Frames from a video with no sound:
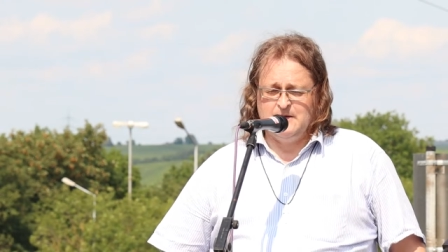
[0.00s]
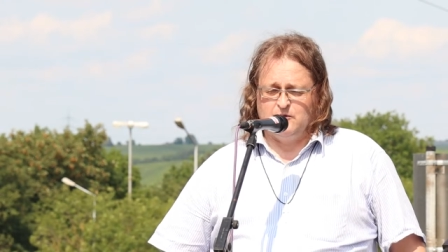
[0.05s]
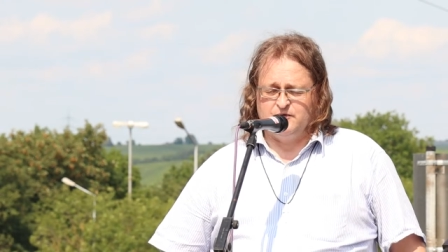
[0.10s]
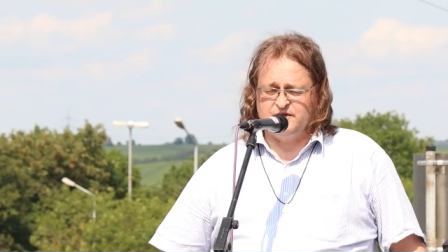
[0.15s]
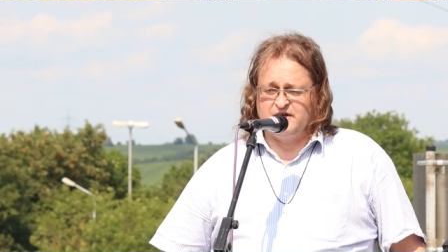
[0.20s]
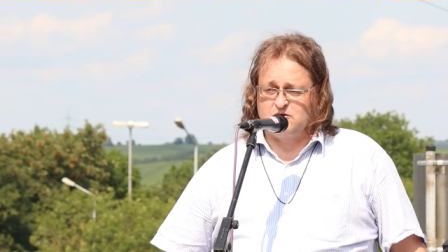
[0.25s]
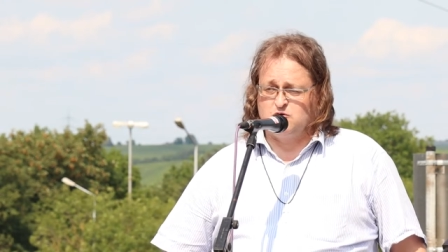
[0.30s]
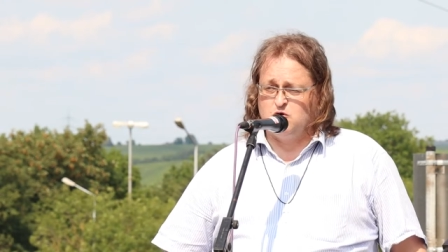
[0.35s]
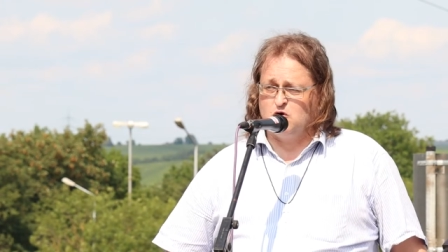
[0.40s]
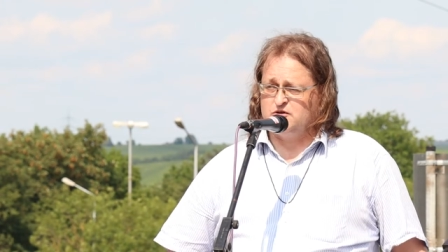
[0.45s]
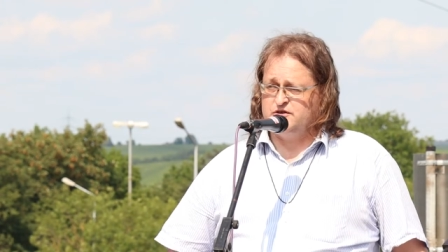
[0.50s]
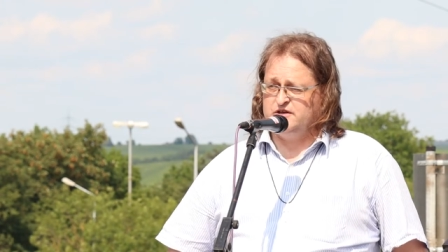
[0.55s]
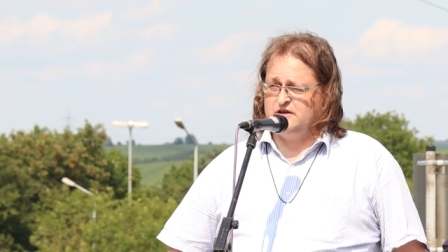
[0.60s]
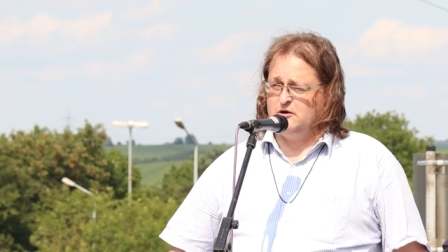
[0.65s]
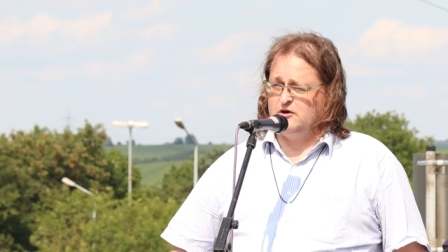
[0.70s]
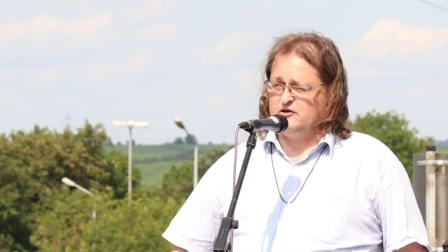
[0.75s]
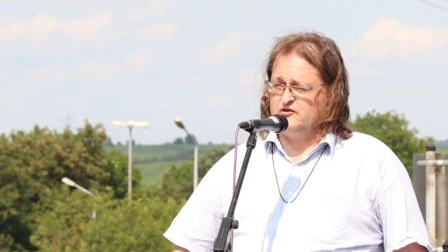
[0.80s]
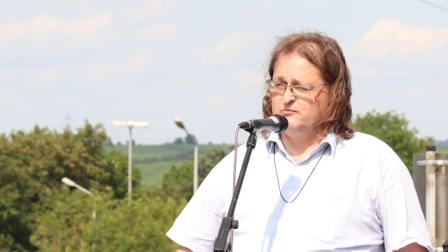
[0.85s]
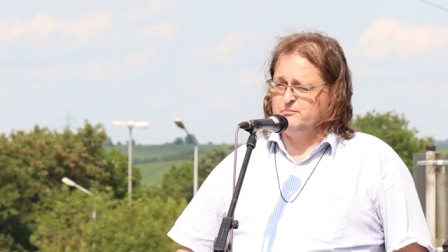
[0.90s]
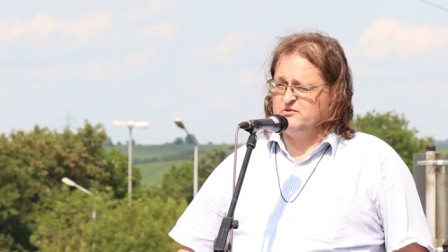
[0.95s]
Und dann gucken die
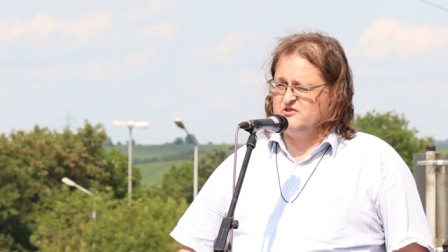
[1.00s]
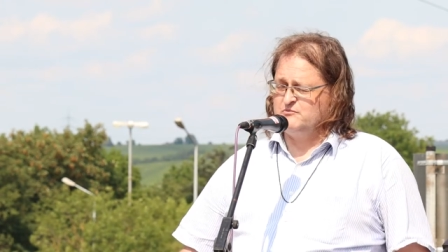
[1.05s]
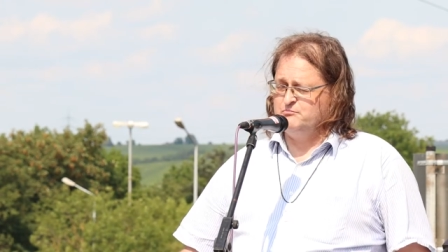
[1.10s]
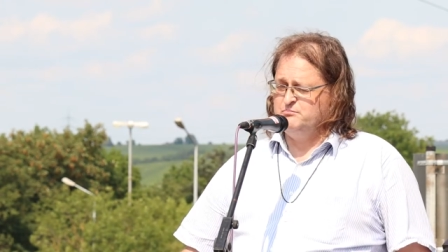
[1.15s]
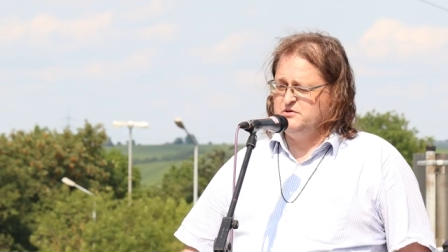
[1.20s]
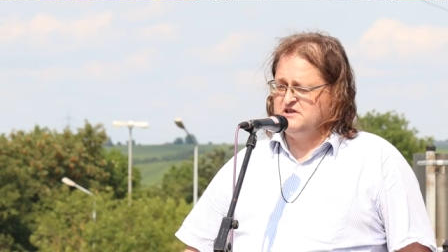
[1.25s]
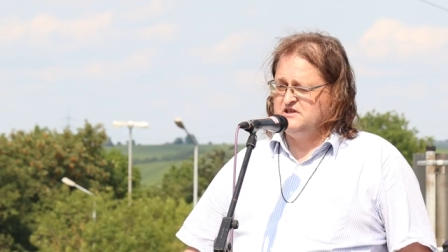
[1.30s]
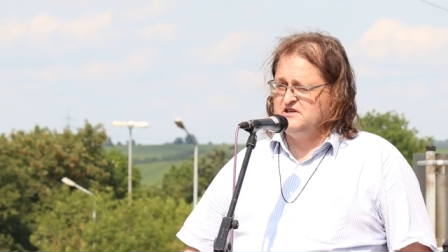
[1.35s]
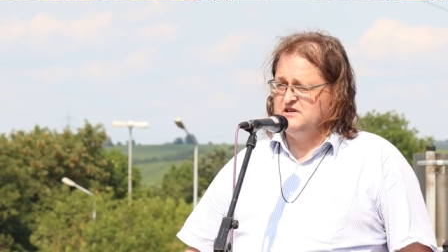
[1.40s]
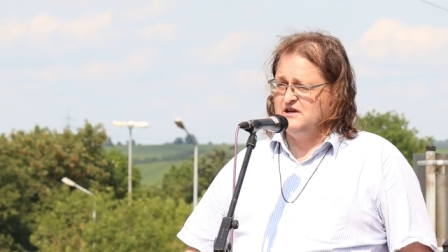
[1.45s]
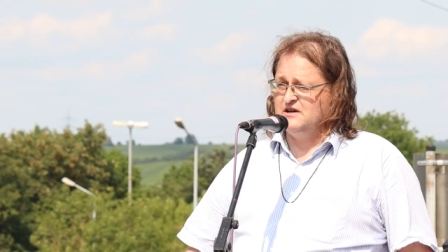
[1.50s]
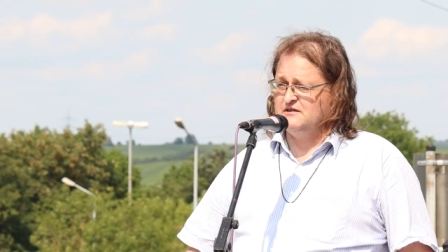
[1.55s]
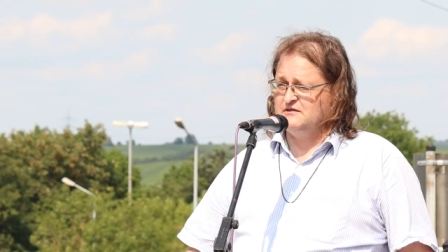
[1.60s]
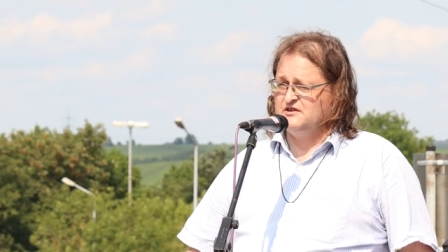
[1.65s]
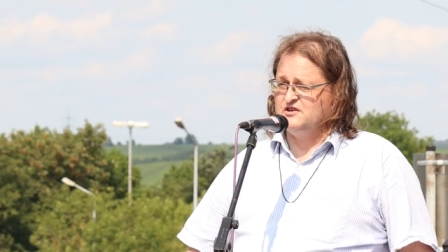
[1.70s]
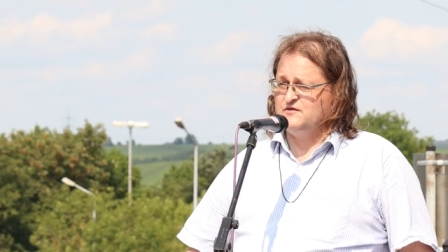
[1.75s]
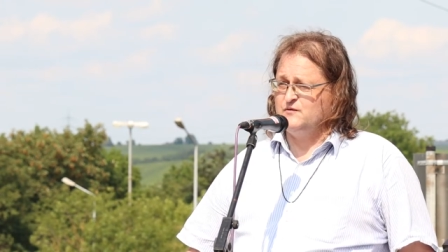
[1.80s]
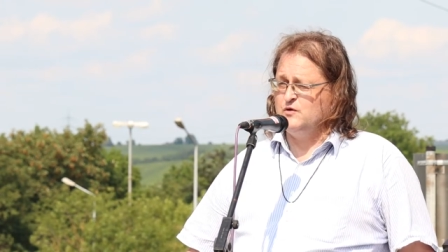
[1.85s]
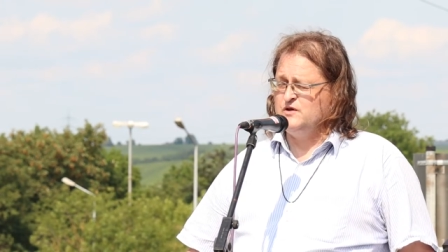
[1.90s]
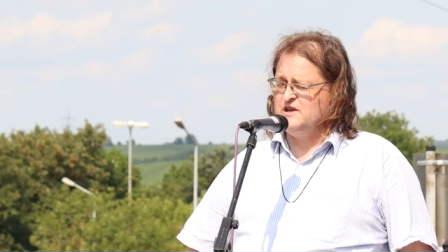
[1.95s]
Leute so ein bisschen pikiert
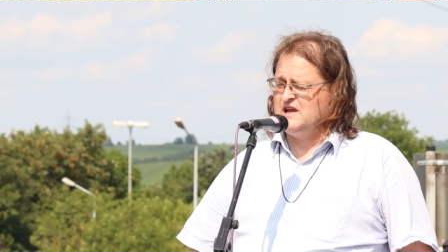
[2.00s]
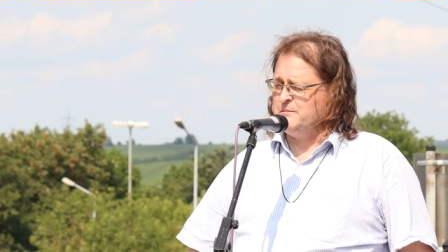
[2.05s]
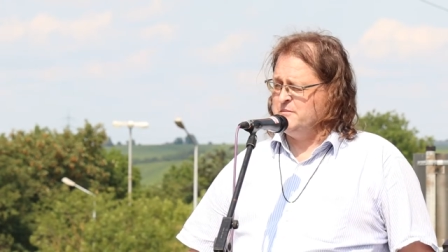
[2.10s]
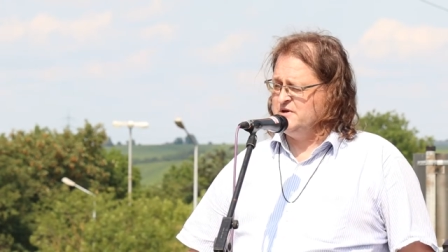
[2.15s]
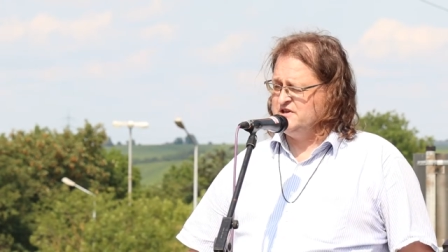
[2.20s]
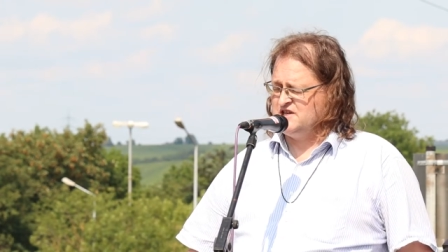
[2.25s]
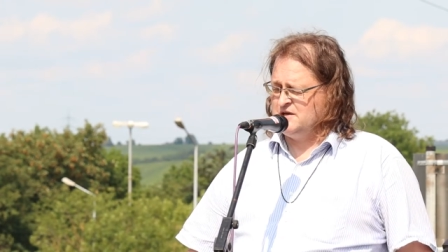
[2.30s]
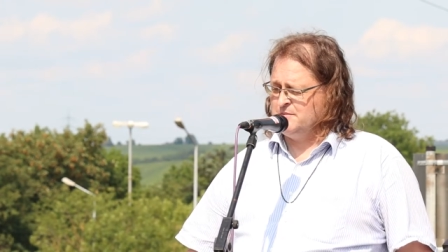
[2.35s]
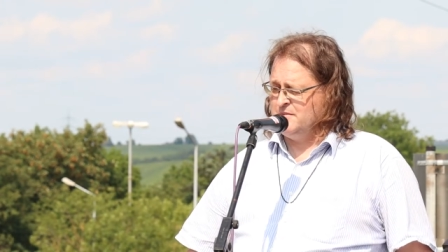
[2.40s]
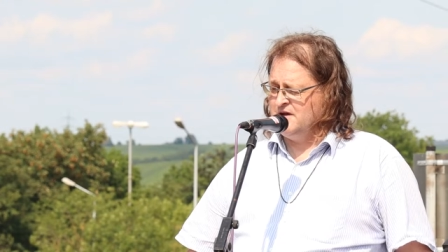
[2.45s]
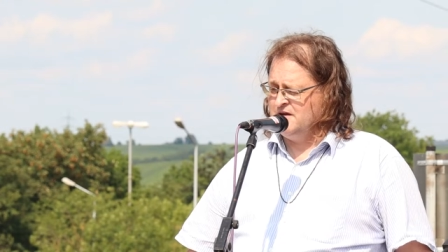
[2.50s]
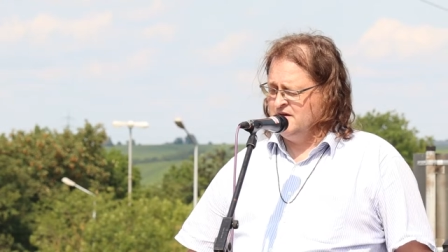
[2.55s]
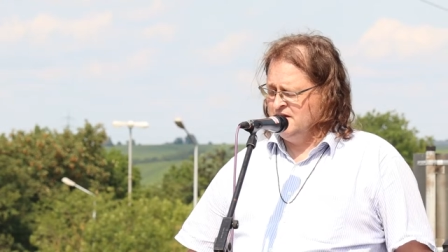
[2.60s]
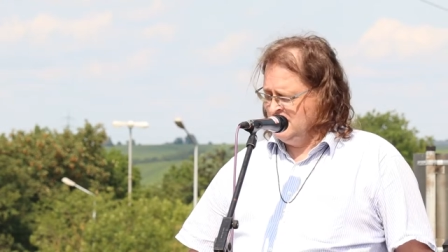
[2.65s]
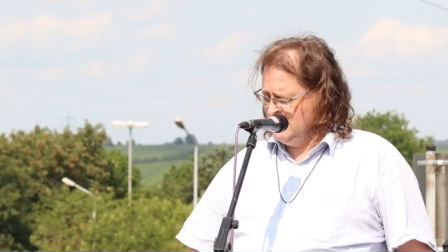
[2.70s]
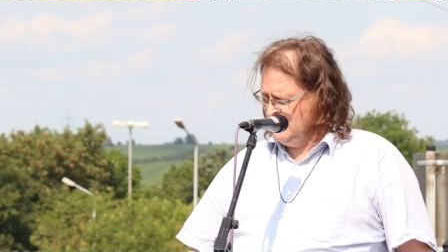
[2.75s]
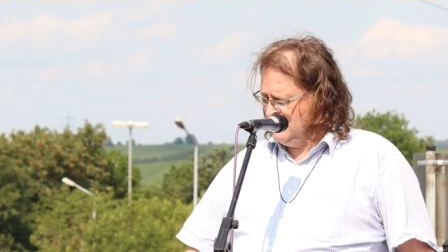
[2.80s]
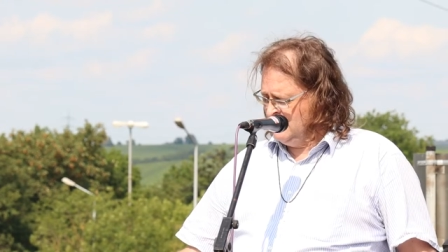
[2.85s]
und ich wundere mich immer,